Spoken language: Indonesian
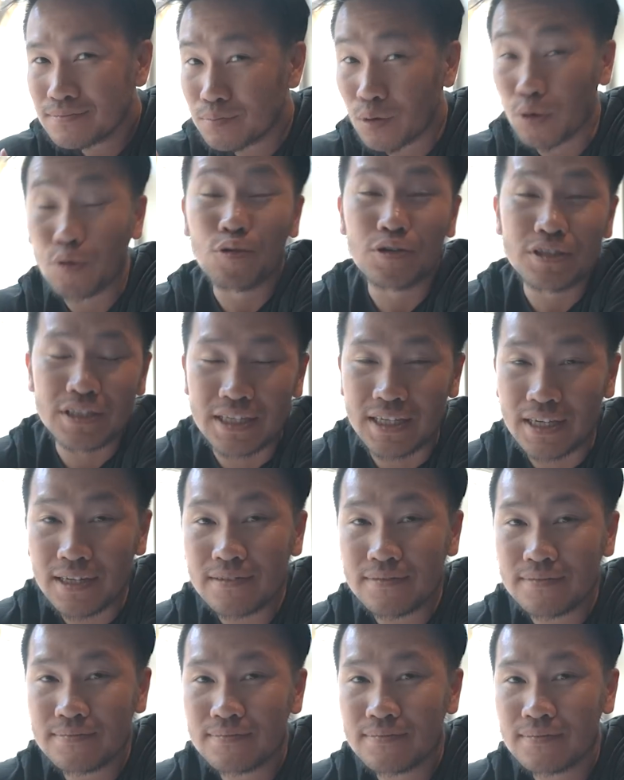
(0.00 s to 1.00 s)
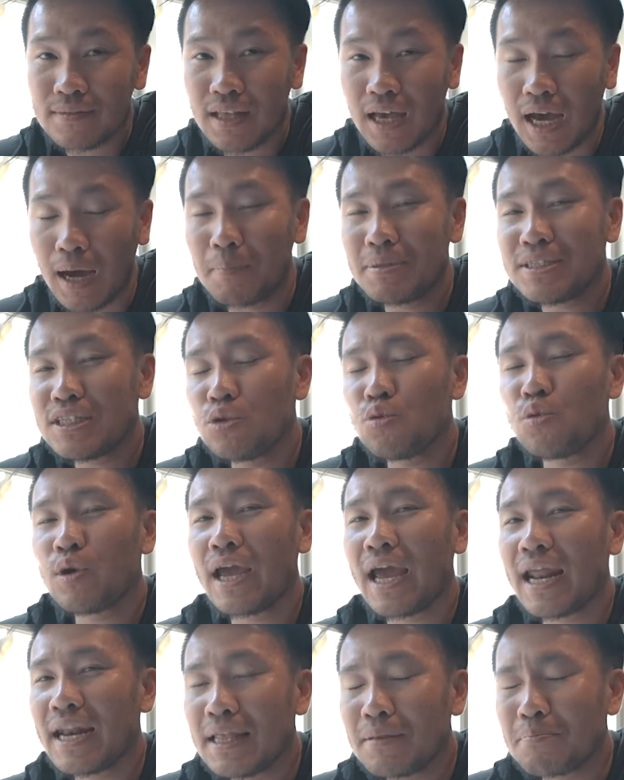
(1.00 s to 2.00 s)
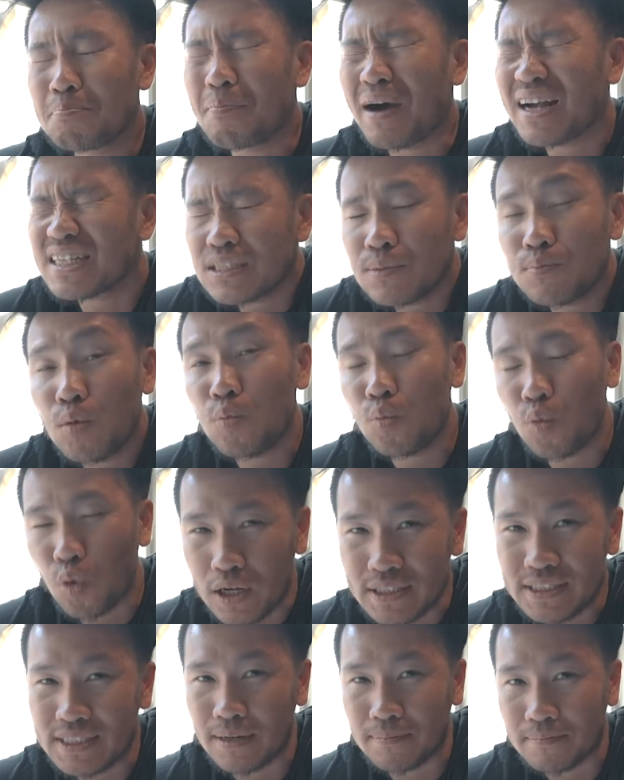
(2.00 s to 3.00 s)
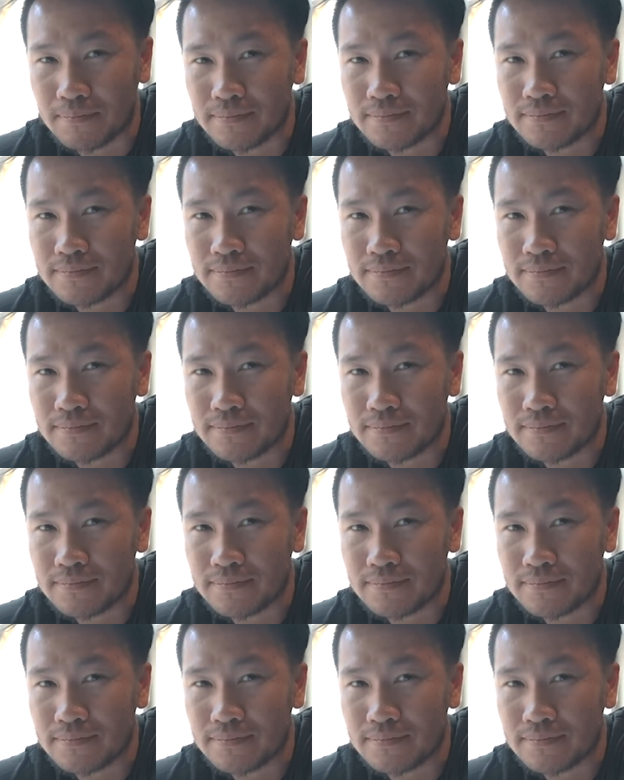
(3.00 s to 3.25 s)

produksinya abis itu ngedit maksimum 2 jam